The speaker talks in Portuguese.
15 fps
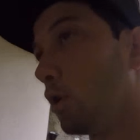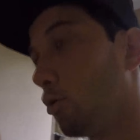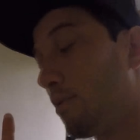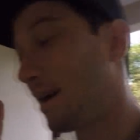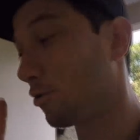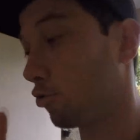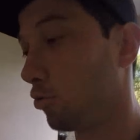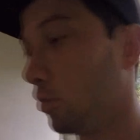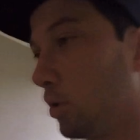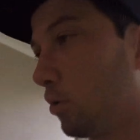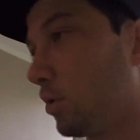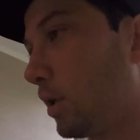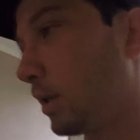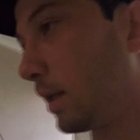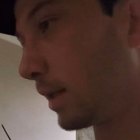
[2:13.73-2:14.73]
Eu acho, não
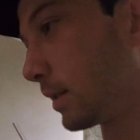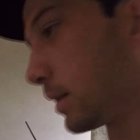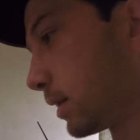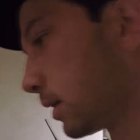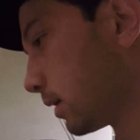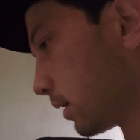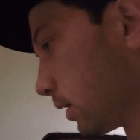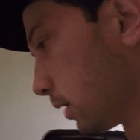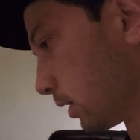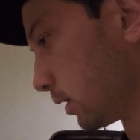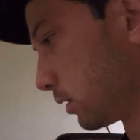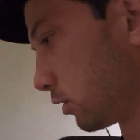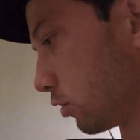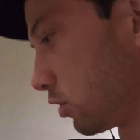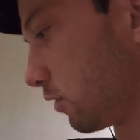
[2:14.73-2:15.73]
tenho certeza.
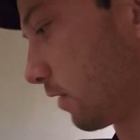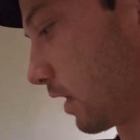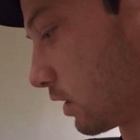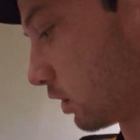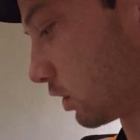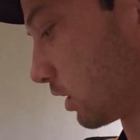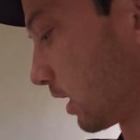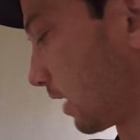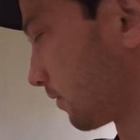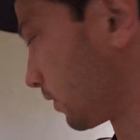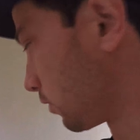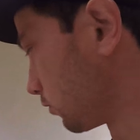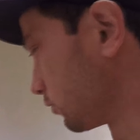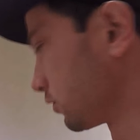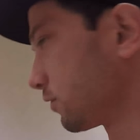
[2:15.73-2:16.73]
Se eu tiver, a gente
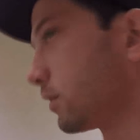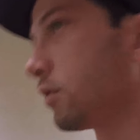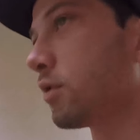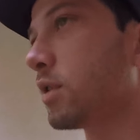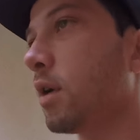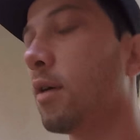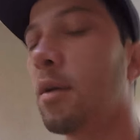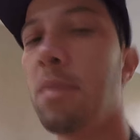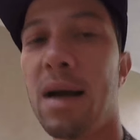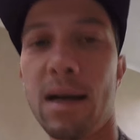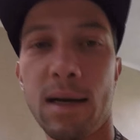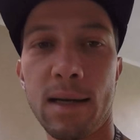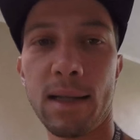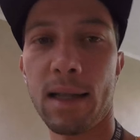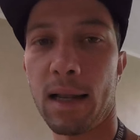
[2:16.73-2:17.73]
grava uns videozão aí
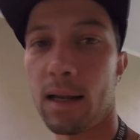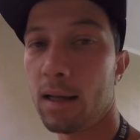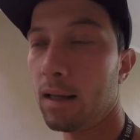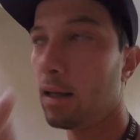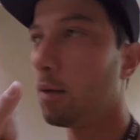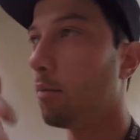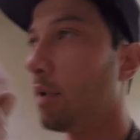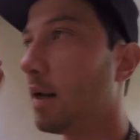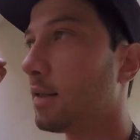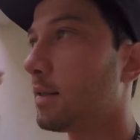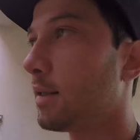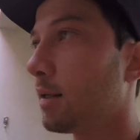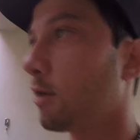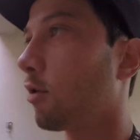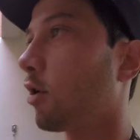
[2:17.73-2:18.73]
bacana dela,
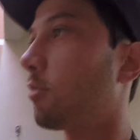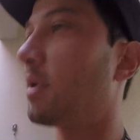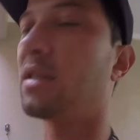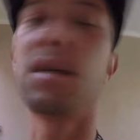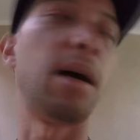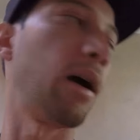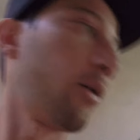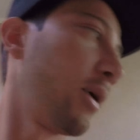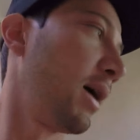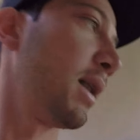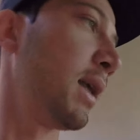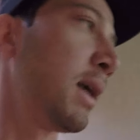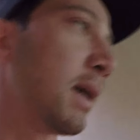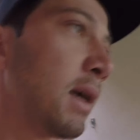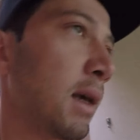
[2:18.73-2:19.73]
beleza? Agora eu passar uma água
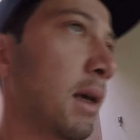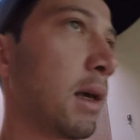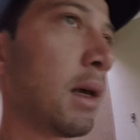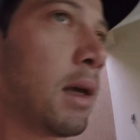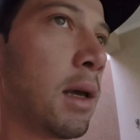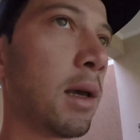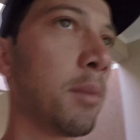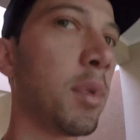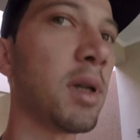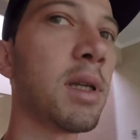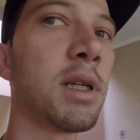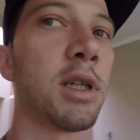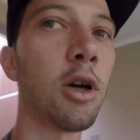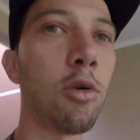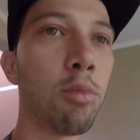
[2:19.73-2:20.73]
ali, pra
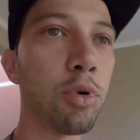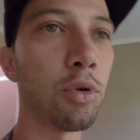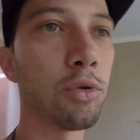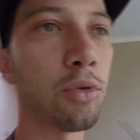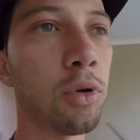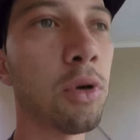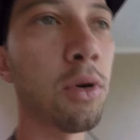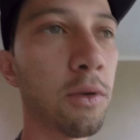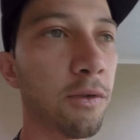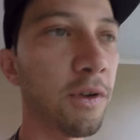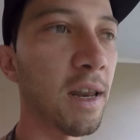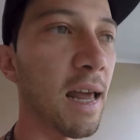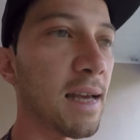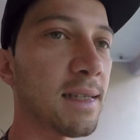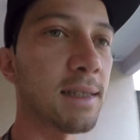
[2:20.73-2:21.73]
deixar o broto
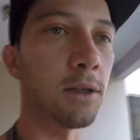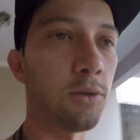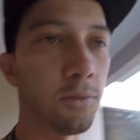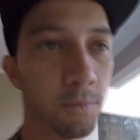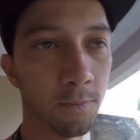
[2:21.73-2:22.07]
filezinho.